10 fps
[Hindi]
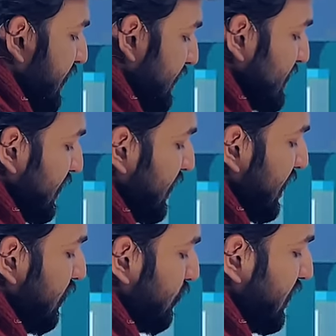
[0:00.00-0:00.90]
किचन
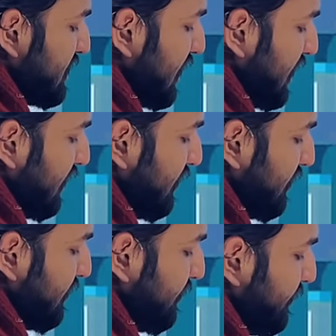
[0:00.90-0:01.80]
नहीं होनी चाहिए
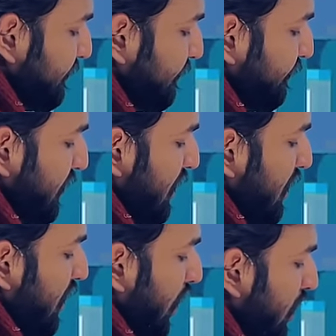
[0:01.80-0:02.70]

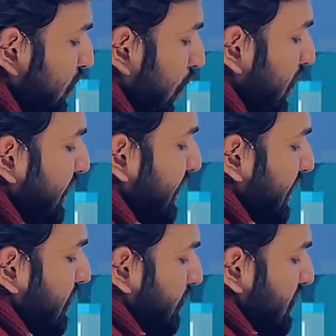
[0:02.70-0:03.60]
और टॉयलेट
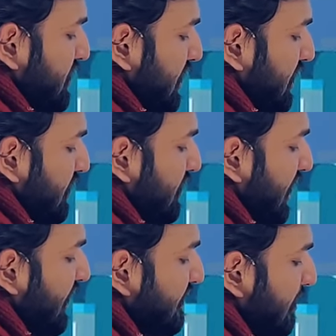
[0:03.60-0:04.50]
नहीं होनी चाहिए
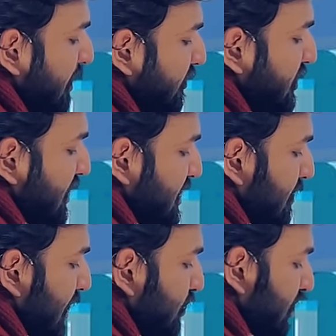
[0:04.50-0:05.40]
इन सभी
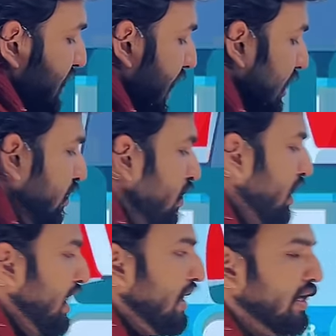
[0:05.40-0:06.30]
विशेषकर बातों का ध्यान रखो
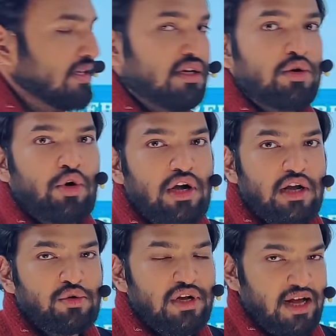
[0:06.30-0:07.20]
किचन और टॉयलेट
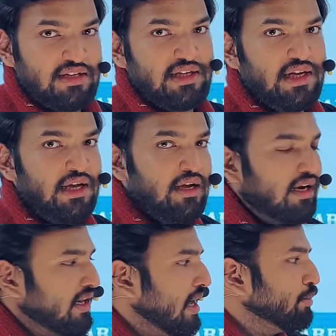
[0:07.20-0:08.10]
का कोई इलाज नहीं है
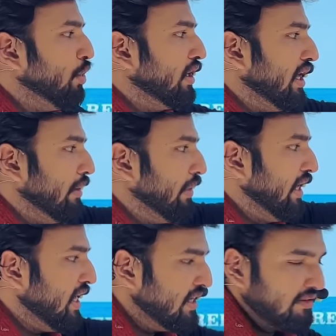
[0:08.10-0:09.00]
क्लटर आपको हटाना
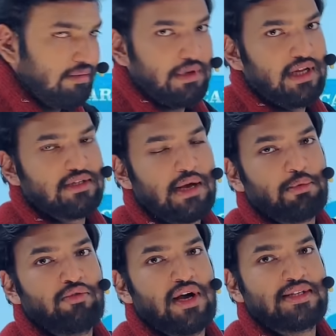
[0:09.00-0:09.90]
पड़ेगा ये सब कलर्स
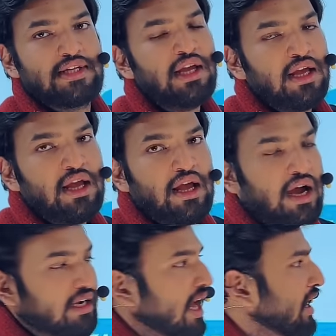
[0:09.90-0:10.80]
आपको वहां से
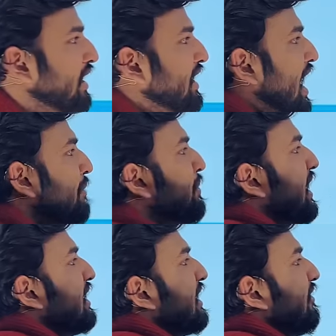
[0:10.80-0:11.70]
हटाकर क्या
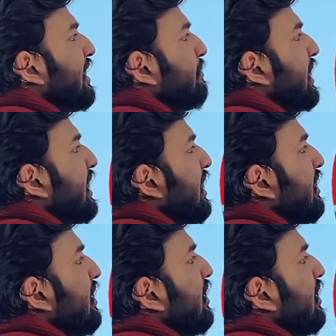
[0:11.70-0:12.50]
पेंट करवाना पड़ेगा